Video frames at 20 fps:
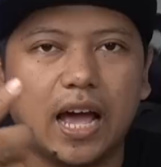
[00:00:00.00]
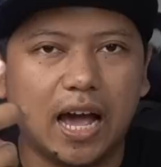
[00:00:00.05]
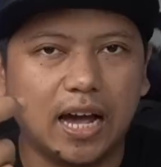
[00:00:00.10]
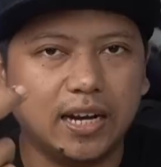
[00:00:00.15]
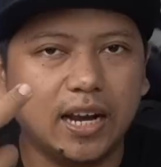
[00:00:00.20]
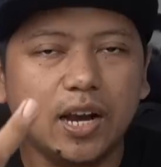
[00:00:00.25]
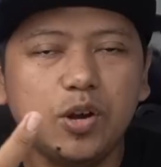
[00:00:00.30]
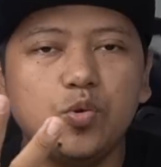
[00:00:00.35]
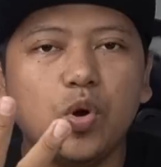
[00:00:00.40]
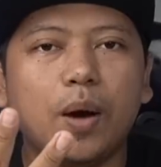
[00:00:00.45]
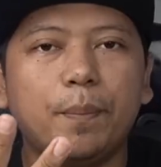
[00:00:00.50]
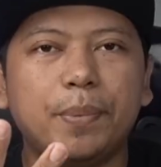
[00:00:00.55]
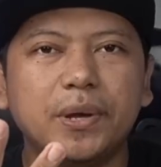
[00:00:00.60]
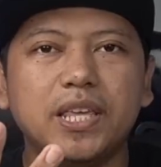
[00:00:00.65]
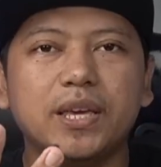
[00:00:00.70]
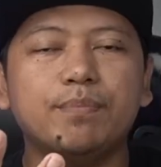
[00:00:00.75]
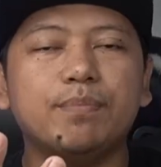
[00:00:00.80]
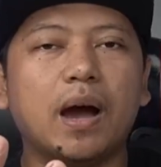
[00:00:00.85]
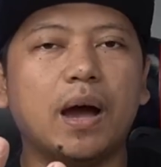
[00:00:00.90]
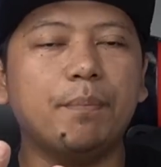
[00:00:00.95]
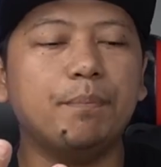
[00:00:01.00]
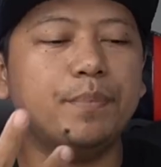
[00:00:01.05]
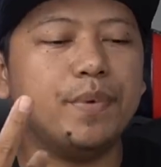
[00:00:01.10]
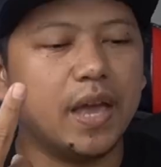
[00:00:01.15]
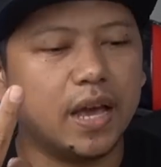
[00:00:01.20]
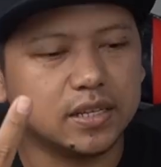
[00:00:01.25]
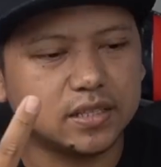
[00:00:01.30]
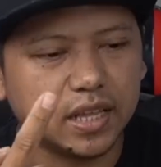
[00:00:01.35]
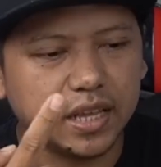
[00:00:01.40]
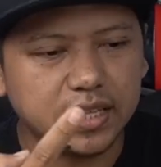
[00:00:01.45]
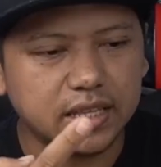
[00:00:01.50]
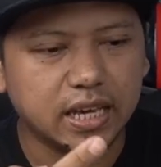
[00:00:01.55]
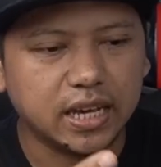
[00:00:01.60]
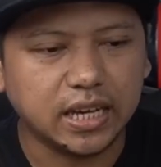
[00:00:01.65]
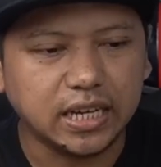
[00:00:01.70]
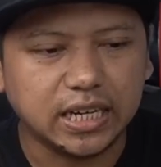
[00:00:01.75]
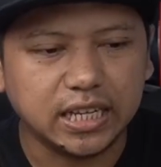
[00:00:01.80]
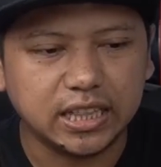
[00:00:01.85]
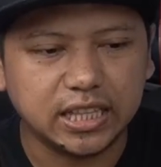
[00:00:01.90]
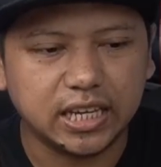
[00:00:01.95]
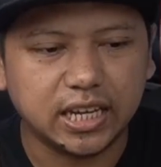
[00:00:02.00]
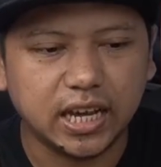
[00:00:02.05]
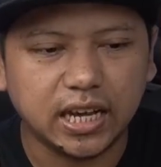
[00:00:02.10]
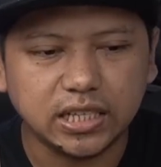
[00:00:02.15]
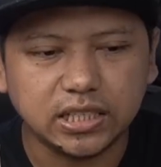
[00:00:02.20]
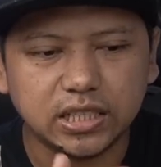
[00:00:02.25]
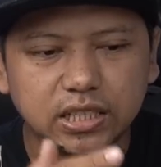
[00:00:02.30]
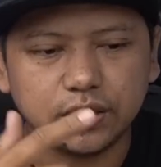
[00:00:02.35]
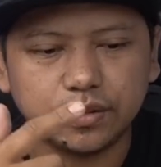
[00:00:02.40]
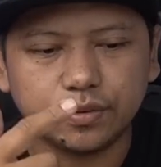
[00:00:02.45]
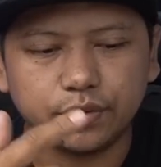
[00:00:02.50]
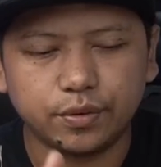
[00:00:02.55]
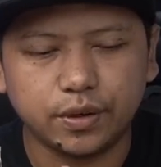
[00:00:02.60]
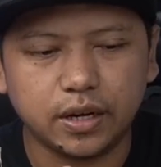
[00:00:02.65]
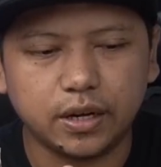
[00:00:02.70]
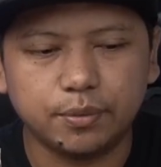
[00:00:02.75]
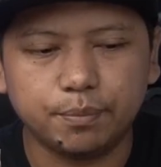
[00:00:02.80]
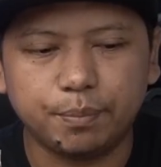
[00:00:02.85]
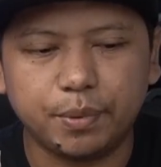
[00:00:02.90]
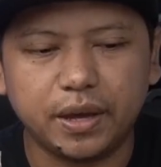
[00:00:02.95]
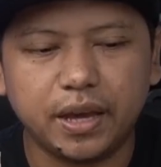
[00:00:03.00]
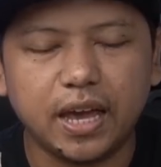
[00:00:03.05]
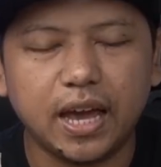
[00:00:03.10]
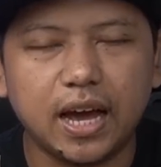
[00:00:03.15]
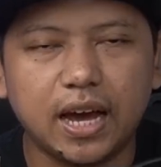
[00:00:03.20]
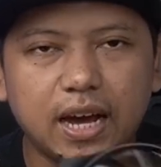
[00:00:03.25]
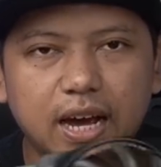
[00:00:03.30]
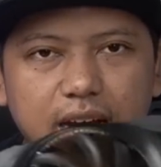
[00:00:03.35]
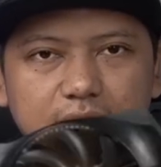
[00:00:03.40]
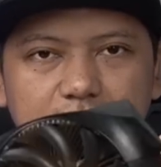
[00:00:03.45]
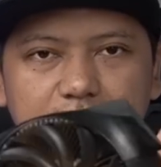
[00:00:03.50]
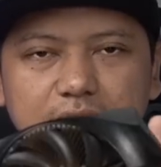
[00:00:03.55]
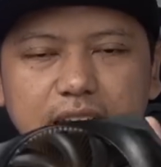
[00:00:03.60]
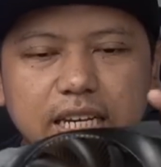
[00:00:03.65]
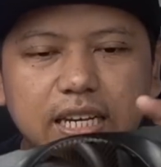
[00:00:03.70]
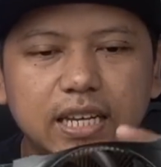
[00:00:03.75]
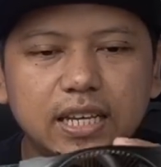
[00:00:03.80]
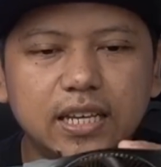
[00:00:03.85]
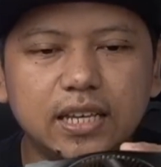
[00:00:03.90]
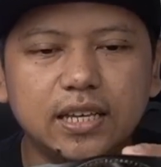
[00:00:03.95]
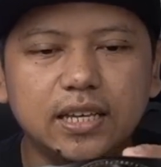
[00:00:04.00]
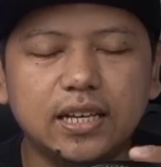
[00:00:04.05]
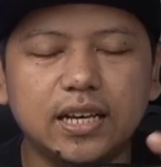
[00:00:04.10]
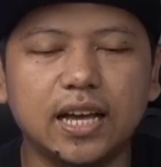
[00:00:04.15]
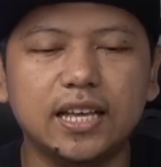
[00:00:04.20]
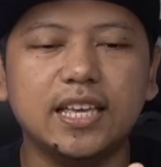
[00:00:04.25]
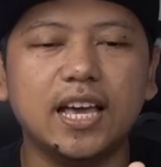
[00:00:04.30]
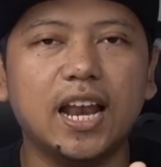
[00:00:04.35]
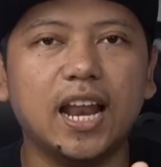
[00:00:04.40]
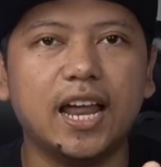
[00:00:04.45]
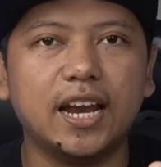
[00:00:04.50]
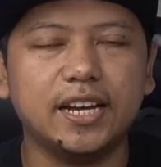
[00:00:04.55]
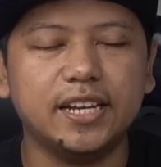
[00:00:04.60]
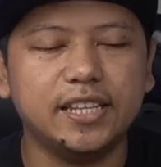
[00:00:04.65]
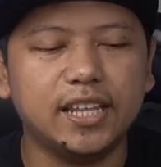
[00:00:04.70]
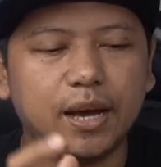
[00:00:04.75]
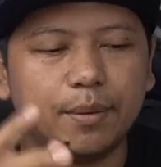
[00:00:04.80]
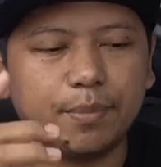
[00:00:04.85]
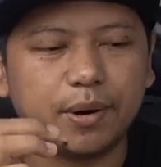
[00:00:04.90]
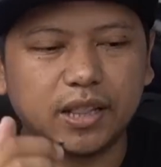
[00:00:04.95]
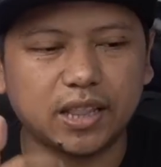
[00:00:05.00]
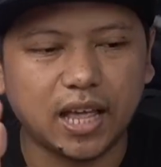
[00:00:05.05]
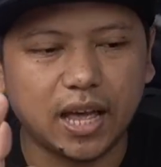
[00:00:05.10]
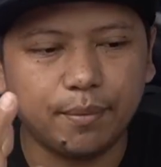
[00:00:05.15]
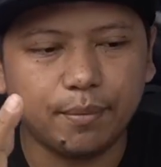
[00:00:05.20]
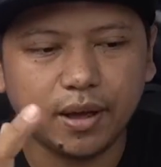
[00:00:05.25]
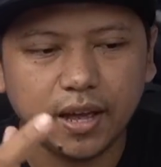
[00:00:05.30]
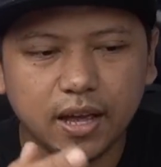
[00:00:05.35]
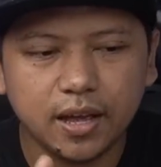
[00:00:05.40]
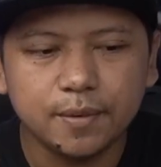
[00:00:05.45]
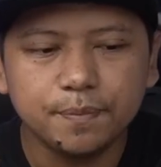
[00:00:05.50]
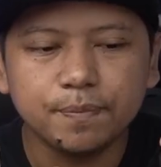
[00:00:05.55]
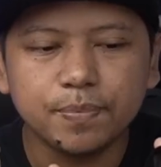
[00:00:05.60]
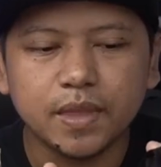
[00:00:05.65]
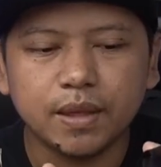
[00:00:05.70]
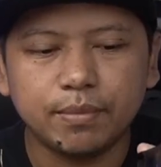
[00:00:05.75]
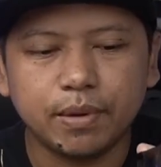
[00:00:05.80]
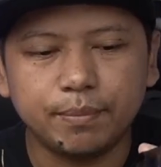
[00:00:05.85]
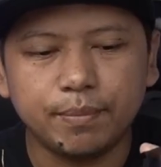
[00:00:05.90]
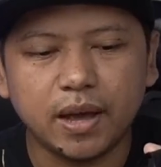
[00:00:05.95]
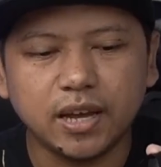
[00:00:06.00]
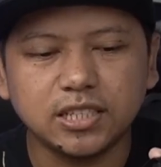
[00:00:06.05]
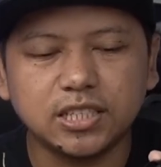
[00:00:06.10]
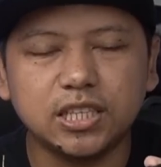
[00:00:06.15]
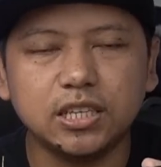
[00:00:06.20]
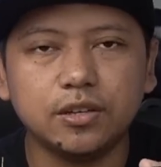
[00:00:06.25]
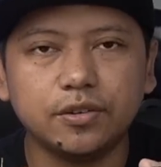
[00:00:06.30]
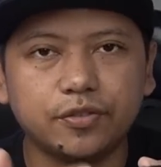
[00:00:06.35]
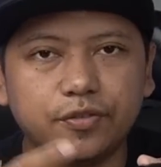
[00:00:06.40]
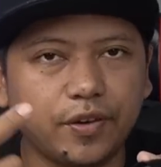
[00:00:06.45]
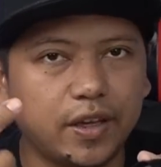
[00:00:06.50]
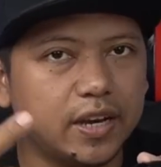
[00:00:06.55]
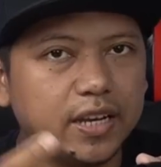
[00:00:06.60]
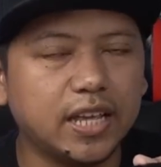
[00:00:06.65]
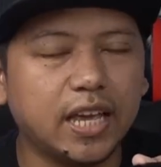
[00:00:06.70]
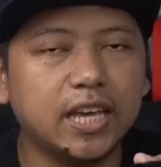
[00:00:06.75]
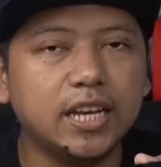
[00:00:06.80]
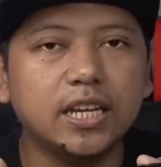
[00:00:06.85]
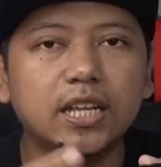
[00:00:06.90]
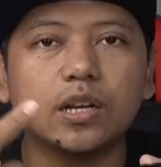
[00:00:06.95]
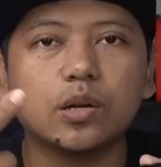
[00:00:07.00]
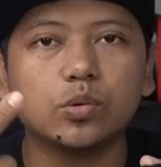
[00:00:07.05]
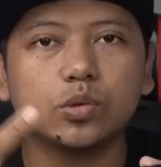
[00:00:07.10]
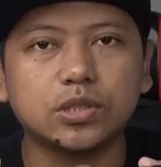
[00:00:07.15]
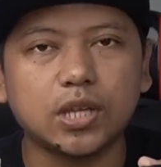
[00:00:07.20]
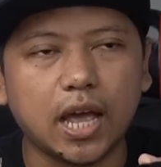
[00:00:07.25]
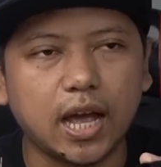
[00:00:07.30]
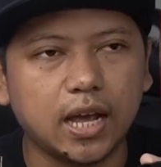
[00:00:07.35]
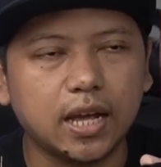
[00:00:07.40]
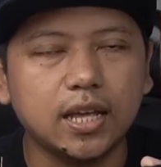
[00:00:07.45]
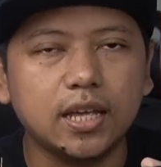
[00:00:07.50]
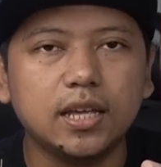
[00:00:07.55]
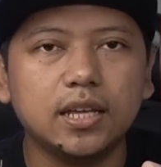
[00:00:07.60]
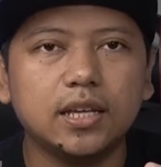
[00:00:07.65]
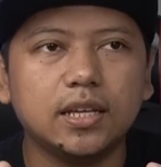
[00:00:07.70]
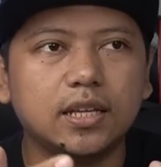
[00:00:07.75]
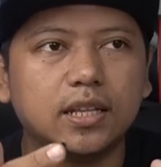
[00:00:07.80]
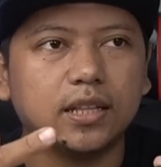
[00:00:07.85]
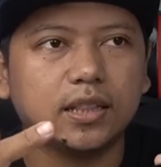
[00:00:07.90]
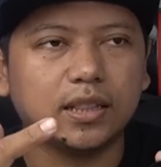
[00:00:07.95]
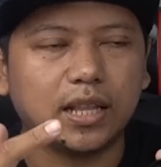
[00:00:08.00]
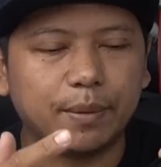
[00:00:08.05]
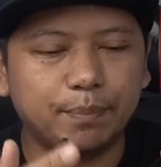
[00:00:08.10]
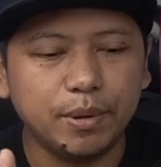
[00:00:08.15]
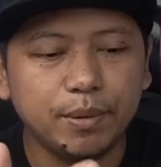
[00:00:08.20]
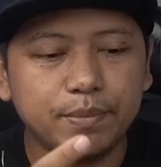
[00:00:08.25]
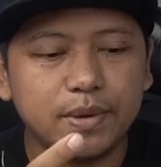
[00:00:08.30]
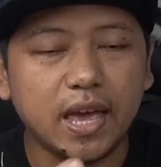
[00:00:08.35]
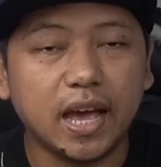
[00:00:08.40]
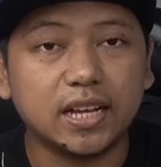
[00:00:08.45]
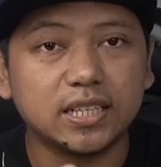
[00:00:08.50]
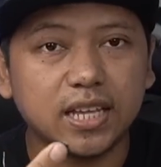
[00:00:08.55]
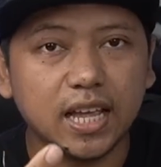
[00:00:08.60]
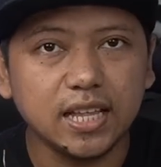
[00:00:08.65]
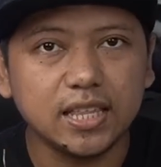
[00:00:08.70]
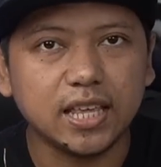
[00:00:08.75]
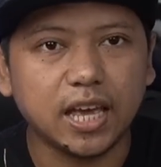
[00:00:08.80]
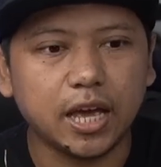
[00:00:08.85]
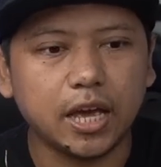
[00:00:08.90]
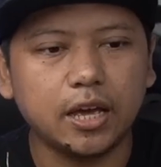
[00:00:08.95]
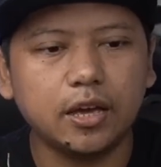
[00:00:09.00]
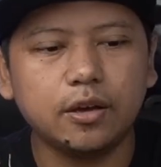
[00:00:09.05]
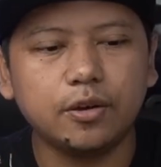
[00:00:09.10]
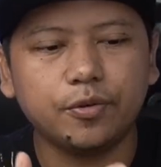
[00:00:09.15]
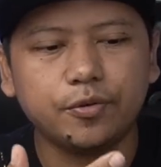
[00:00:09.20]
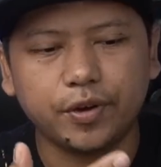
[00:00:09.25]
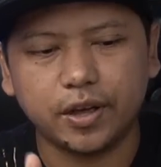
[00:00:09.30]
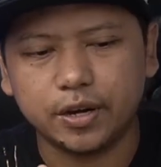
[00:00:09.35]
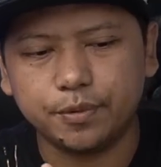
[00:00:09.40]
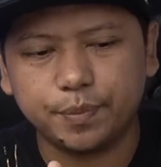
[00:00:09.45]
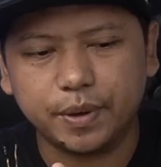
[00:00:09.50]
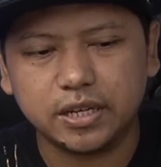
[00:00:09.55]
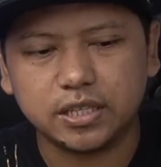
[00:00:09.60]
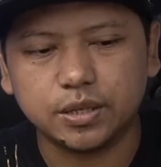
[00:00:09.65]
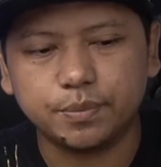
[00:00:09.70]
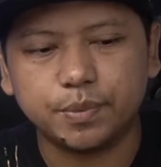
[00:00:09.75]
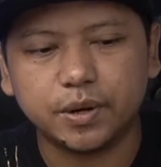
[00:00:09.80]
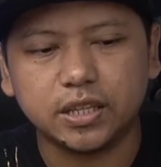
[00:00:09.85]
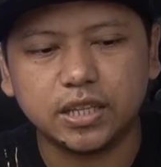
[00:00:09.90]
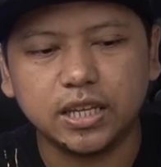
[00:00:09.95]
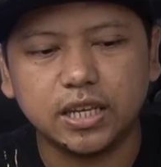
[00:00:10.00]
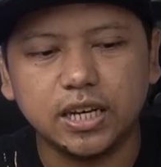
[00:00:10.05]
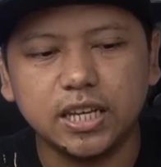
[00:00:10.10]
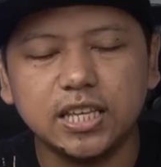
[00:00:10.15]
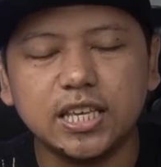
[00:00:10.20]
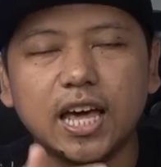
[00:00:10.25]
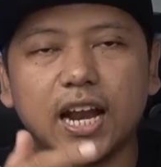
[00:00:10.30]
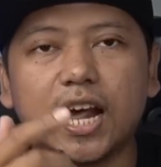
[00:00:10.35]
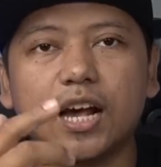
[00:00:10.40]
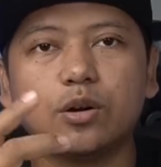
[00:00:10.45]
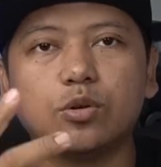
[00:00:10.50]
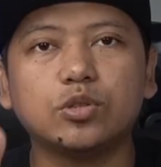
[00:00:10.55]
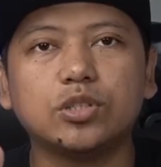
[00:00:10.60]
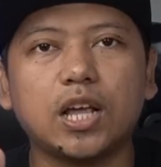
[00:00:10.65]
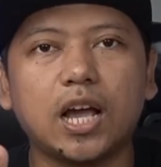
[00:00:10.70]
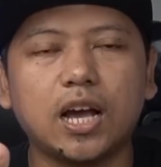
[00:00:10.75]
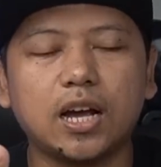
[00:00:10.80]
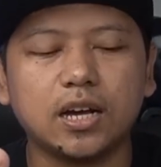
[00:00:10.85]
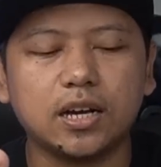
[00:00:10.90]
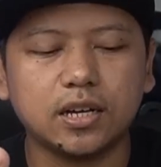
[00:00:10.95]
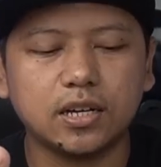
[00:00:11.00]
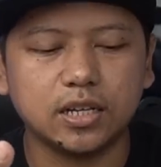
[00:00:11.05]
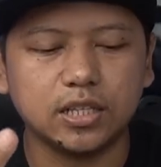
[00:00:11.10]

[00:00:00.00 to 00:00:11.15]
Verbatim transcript: Nah ada dua penyebab biasanya ketika si fan PGA card ini nggak jalan. Yang pertama memang si fan-nya ini rusak. Tapi biasanya fan-fan seperti ini jarang rusak